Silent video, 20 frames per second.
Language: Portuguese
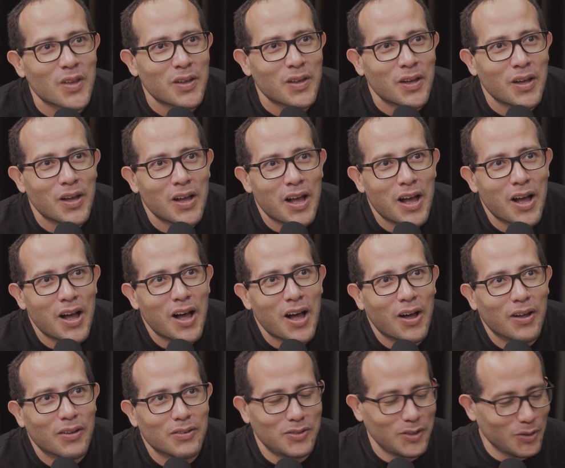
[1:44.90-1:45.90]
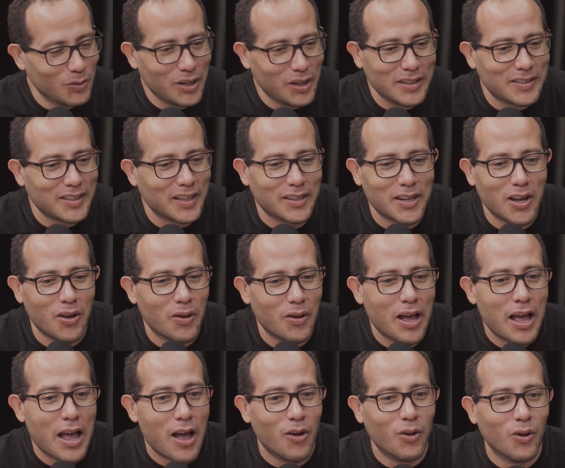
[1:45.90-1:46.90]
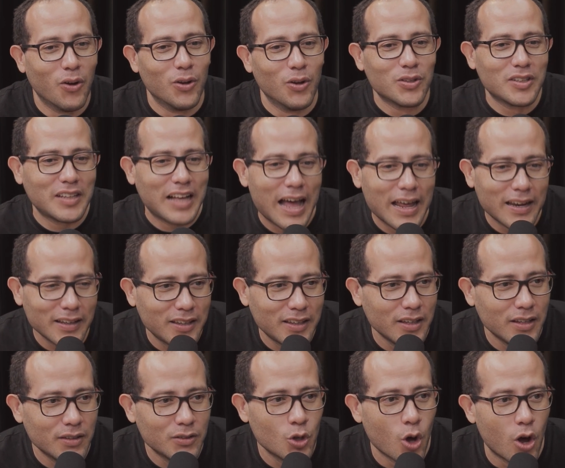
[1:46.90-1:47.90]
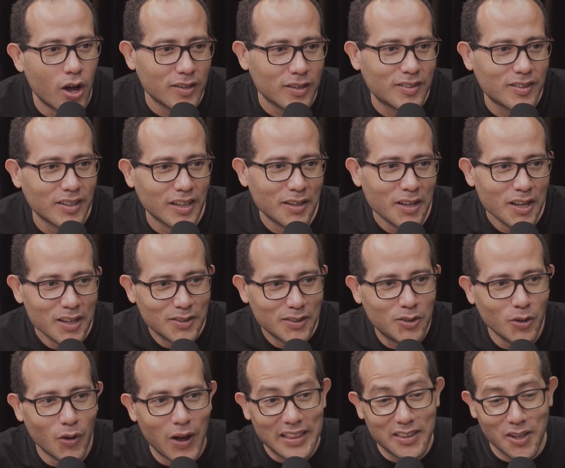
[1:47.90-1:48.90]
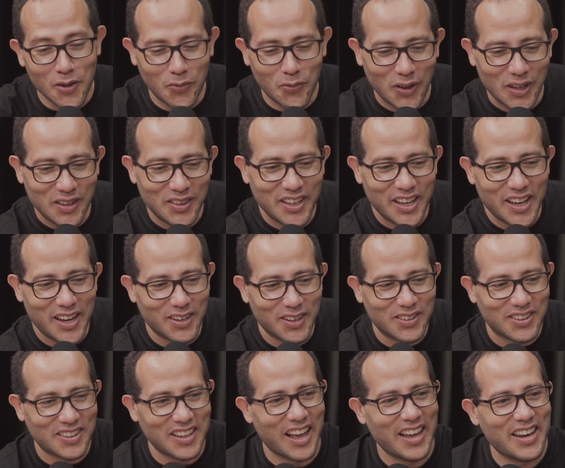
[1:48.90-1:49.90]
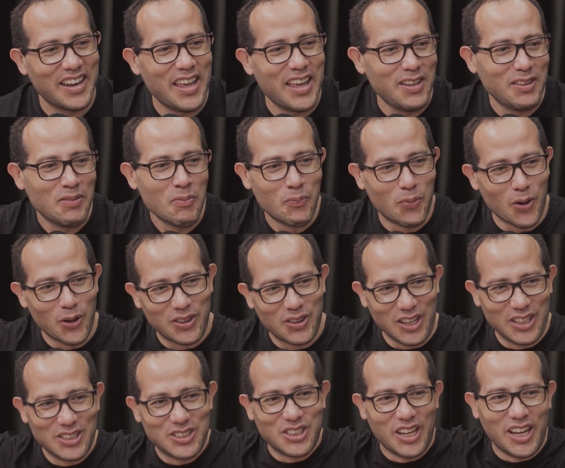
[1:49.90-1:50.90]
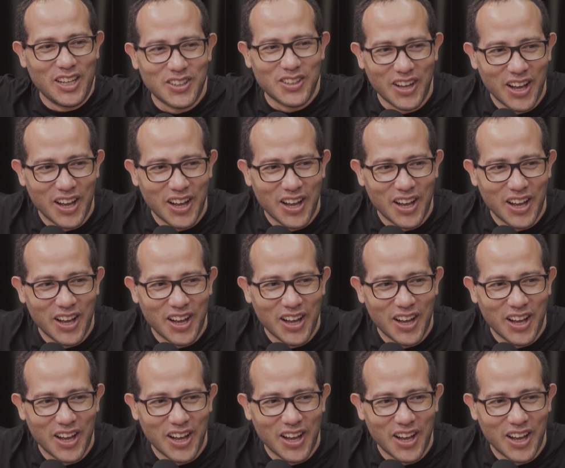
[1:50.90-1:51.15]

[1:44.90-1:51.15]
Segurança? Segurança não os caras que, nossa, se eu a defender, estarei eu protegendo.